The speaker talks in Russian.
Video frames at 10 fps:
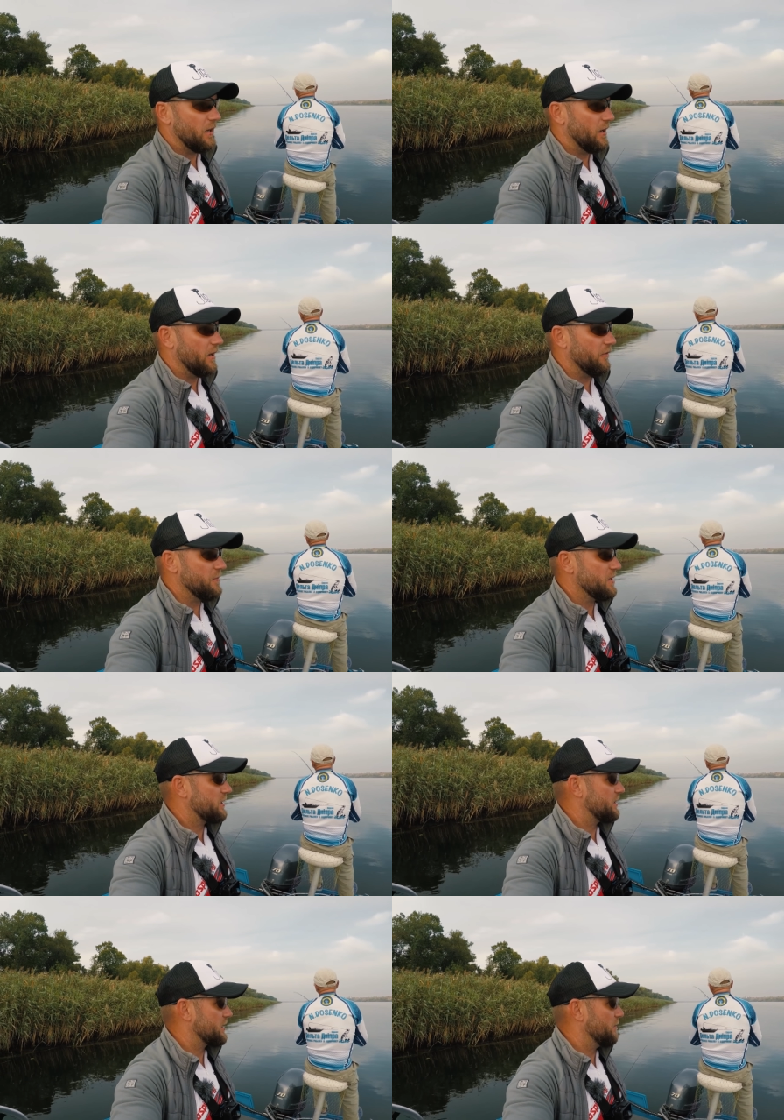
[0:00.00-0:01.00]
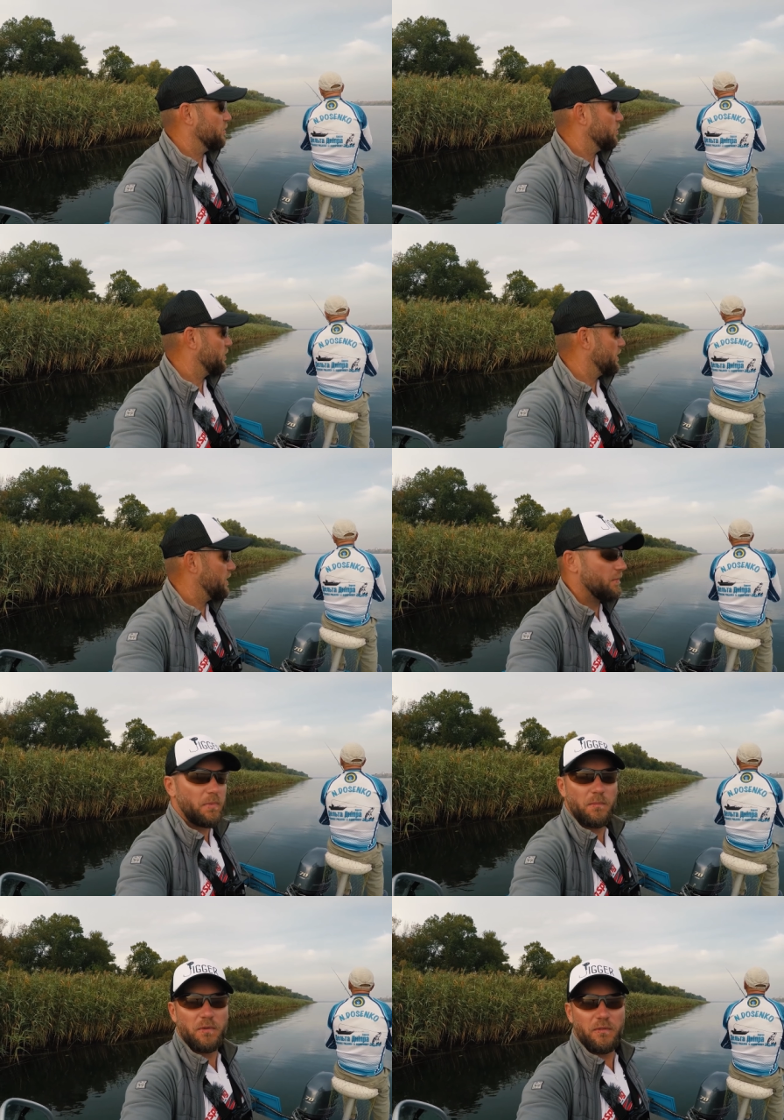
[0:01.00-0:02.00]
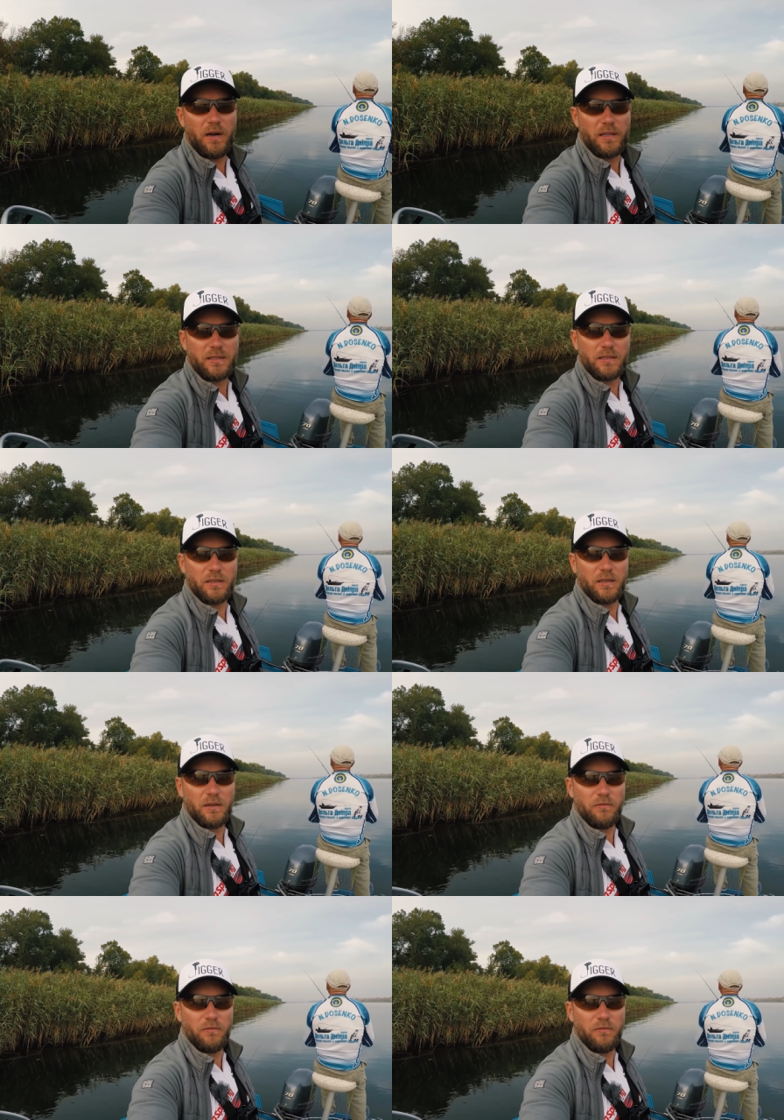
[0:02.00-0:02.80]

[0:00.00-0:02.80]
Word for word: э, вместе со мной побывать э,